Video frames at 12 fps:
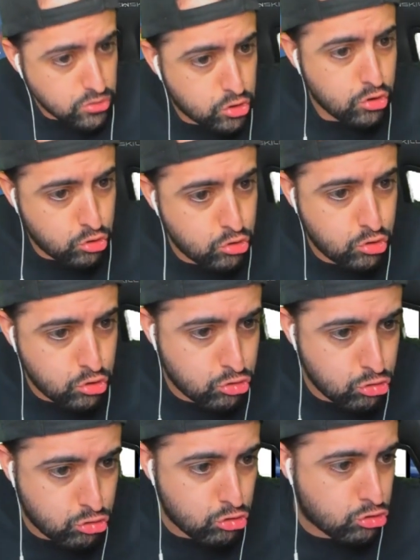Sí, sí, sí,
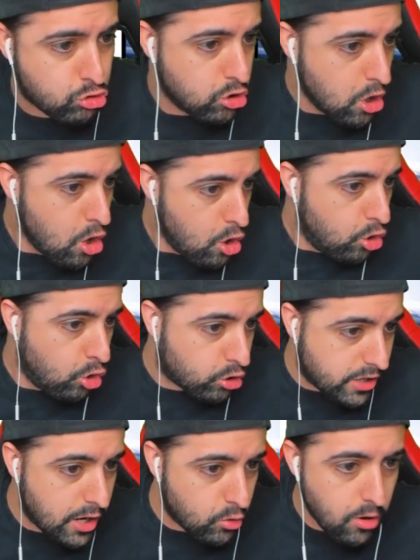sí, sí, sí.
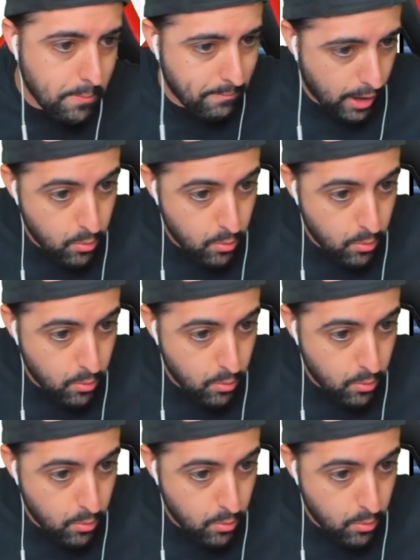Lo quiero.